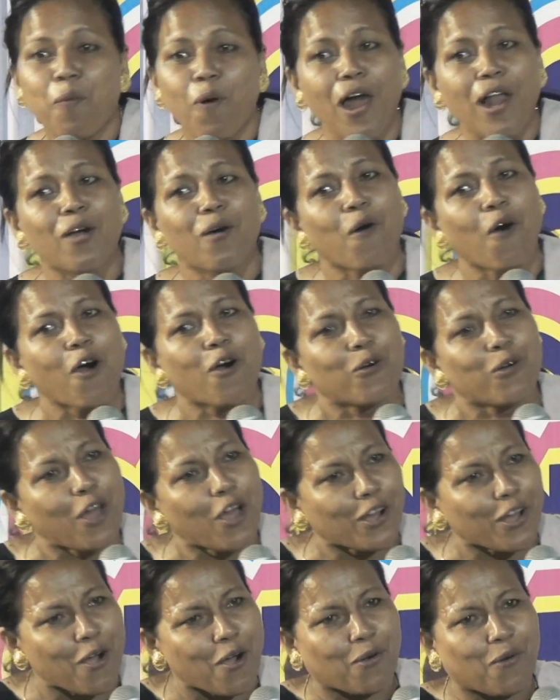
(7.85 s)
বলে
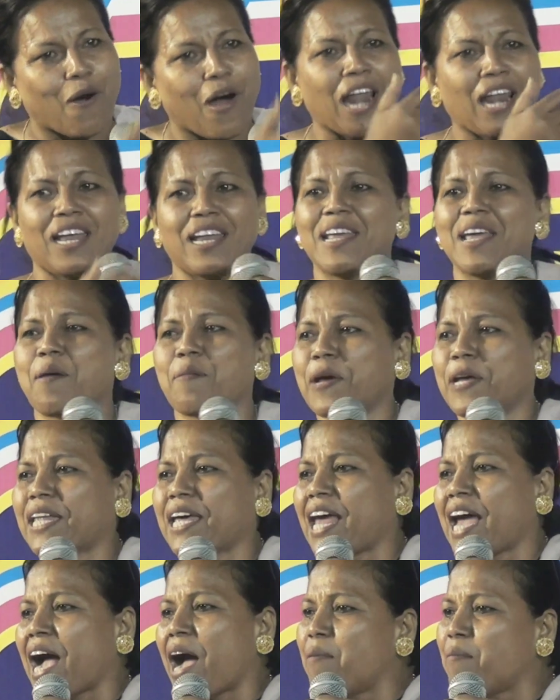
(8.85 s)
ওগুলোকেও গোয়ালে নিয়ে
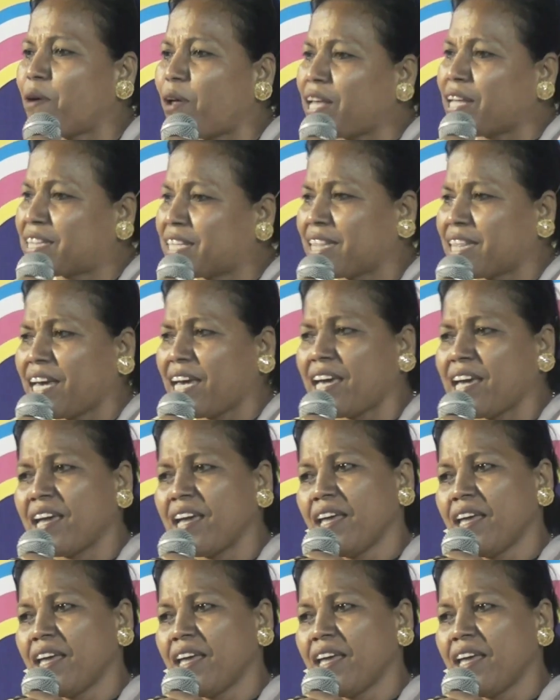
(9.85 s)
বেঁধে রাখ আমি বলি দিদি